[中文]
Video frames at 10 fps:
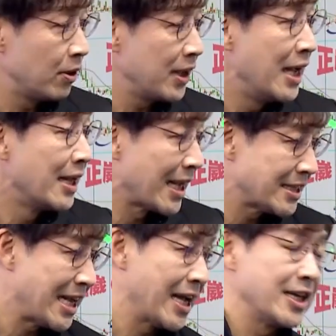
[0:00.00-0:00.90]
留意
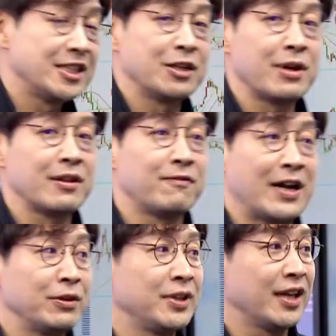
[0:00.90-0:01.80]
它下一个阶段的
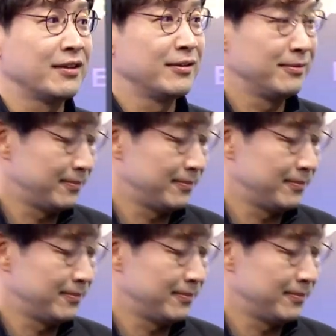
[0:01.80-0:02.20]
发动点。